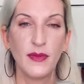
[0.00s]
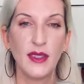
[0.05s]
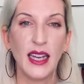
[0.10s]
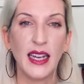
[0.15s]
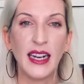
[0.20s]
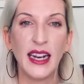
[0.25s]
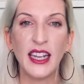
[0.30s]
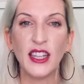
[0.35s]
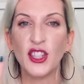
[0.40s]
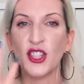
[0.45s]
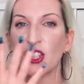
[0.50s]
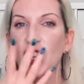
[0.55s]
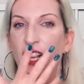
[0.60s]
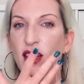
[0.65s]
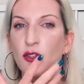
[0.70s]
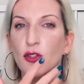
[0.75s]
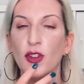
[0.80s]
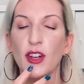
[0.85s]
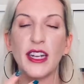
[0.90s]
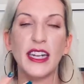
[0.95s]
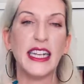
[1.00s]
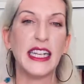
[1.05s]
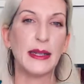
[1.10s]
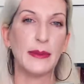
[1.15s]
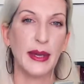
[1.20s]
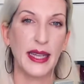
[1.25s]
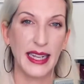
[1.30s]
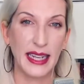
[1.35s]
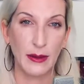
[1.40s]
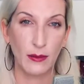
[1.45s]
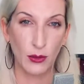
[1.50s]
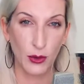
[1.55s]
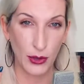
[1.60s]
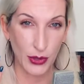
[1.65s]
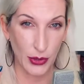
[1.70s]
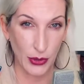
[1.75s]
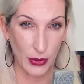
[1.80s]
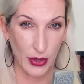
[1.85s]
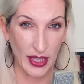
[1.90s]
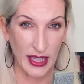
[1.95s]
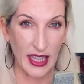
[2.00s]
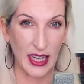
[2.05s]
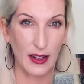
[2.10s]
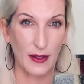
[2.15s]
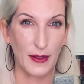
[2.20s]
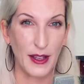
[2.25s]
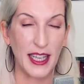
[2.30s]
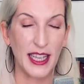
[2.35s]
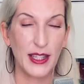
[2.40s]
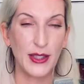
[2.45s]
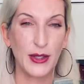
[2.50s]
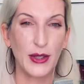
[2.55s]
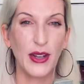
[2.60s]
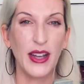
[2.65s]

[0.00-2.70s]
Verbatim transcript: lasciando liberi i muscoli del viso,